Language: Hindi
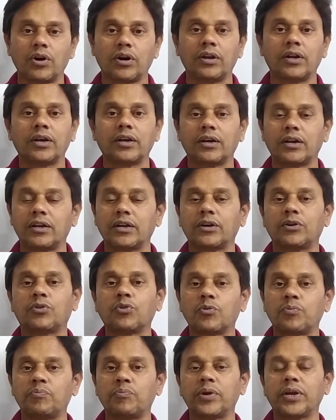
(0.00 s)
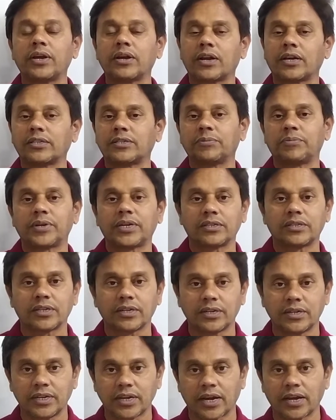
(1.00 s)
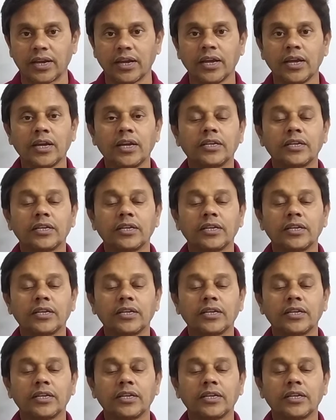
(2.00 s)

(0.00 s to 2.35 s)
अलग अलग ग्रुप में क्लासिफिकेशन किया है